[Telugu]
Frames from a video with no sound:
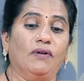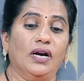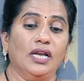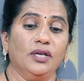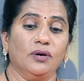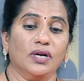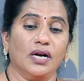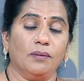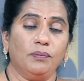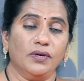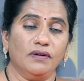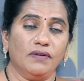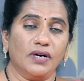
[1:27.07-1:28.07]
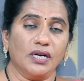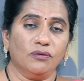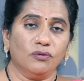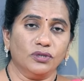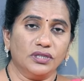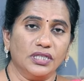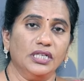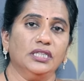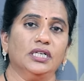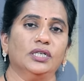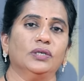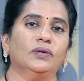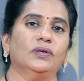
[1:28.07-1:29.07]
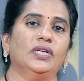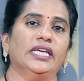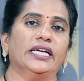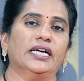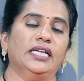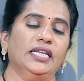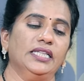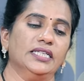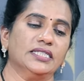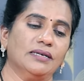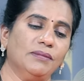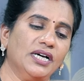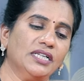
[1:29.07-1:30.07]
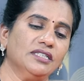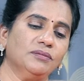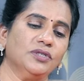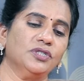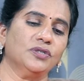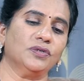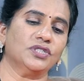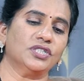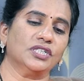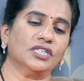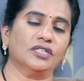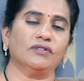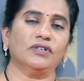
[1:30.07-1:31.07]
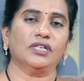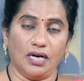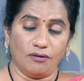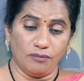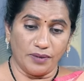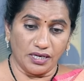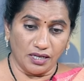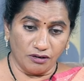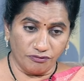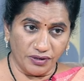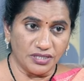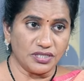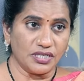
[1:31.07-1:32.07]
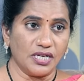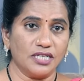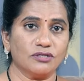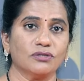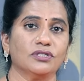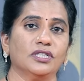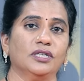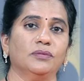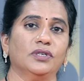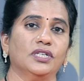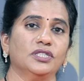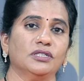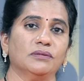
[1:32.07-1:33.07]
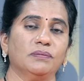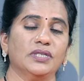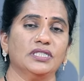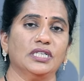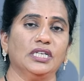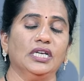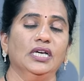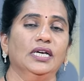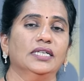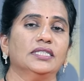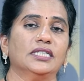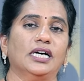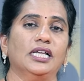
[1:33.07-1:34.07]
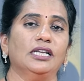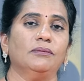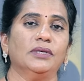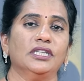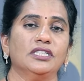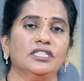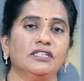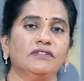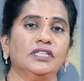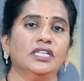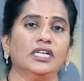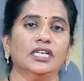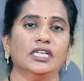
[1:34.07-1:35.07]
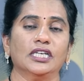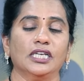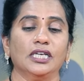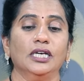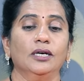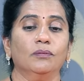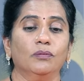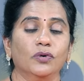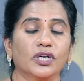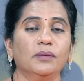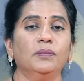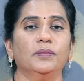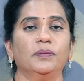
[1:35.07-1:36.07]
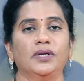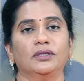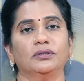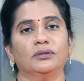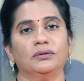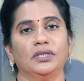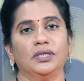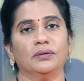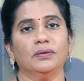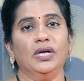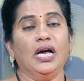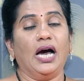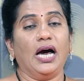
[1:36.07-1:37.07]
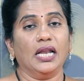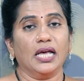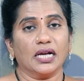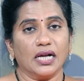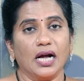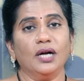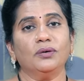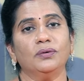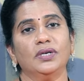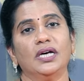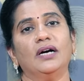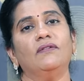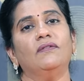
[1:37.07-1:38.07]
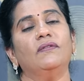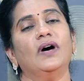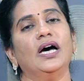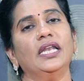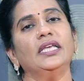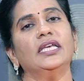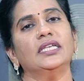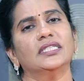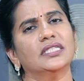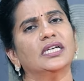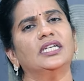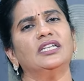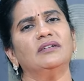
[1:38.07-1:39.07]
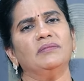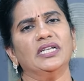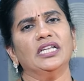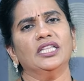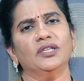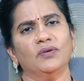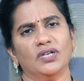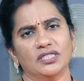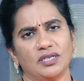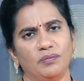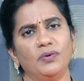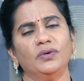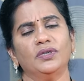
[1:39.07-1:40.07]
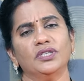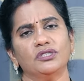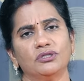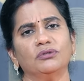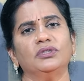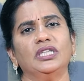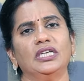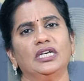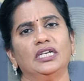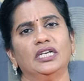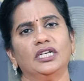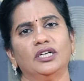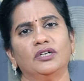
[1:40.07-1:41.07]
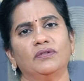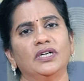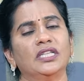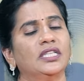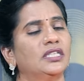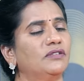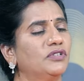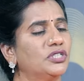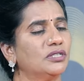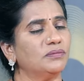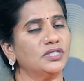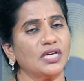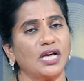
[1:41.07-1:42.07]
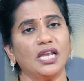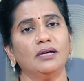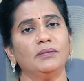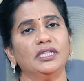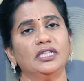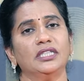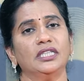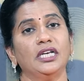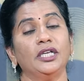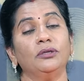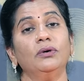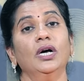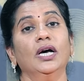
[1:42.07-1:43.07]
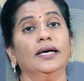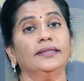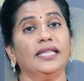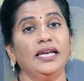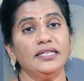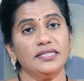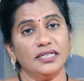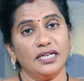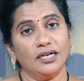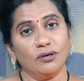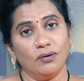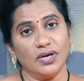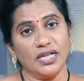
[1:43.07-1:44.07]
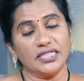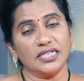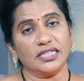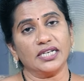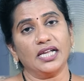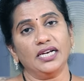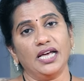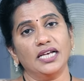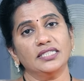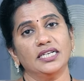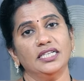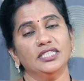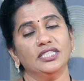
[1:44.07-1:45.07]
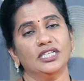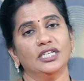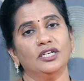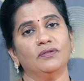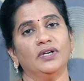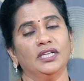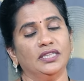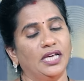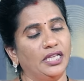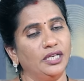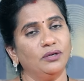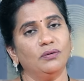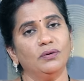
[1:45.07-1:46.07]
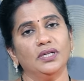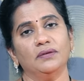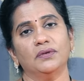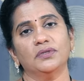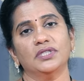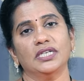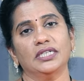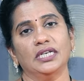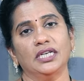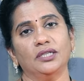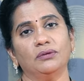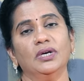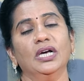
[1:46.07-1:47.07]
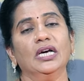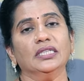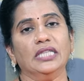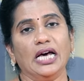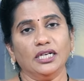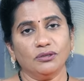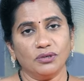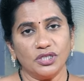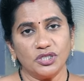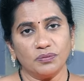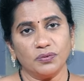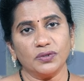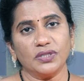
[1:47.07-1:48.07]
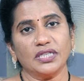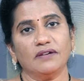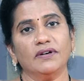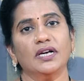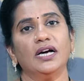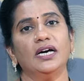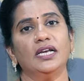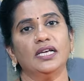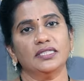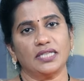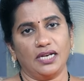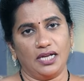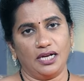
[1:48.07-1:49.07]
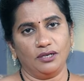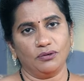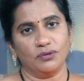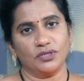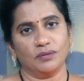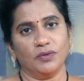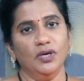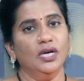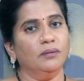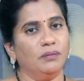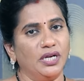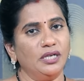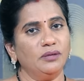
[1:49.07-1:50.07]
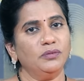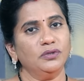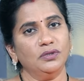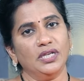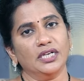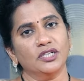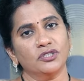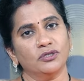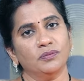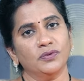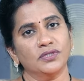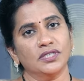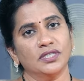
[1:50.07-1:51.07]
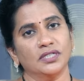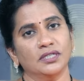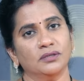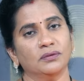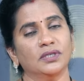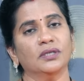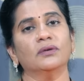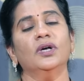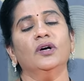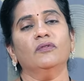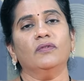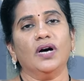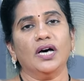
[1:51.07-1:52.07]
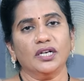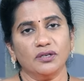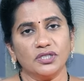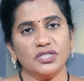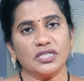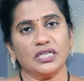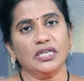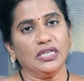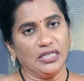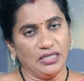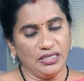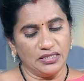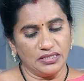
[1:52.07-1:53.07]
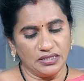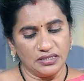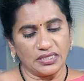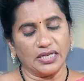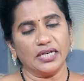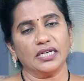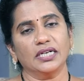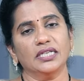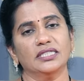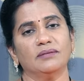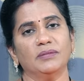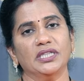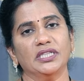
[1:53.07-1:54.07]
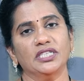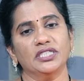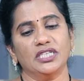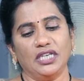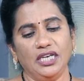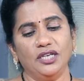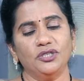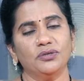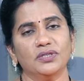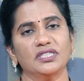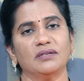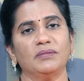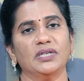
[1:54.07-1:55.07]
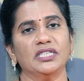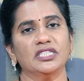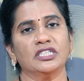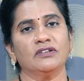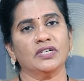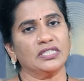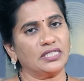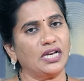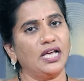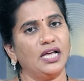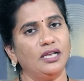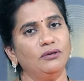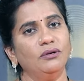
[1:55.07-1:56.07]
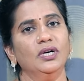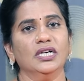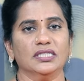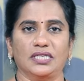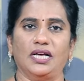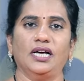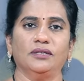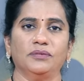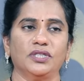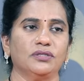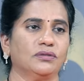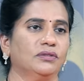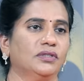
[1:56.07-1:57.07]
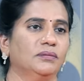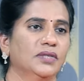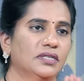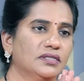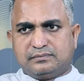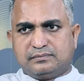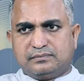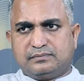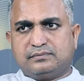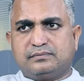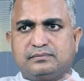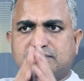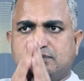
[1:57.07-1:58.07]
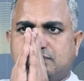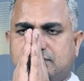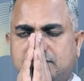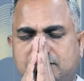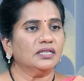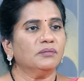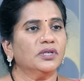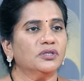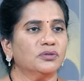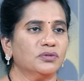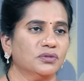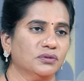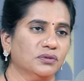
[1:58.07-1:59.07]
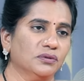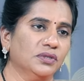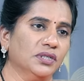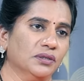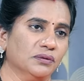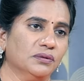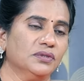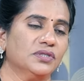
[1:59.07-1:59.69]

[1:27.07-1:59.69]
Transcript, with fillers: వాళ్ళ యొక్క అప్పుల వాళ్ళ ఒత్తిడి తట్టుకోలేక లేదా సమాజం నుంచి వచ్చేటటువంటి అవమానాలు ఫేస్ చేయాల్సి వస్తుందేమోనని చెప్పేసి అని చాలామంది జీవితాలకి ముగింపు పలుకుతున్నారు అలా కాకుండా వారికి చట్టం అనేది ఒక సపోర్ట్ ఇస్తుంది అనేటటువంటిది అనేది విషయం చాలా మందికి తెలియదు తెలిసినా కూడా చట్టాన్ని ఆశ్రయించేటటువంటి ధైర్యం కూడా ఎవరు చేయటం లేదు దాని గురించి పూర్తి అవగాహన సలహా కోసము మన ముందు నాగేశ్వరరావు పూజారి గారు ఉన్నారు వారి నుంచి ఈ సంఘటనకి సంబంధించి ఈ ఇష్యూకి సంబంధించినటువంటి సలహాలు సహాయం తీసుకుందాం సార్ నమస్తే సార్ మీరు చూసి ఉండుంటారు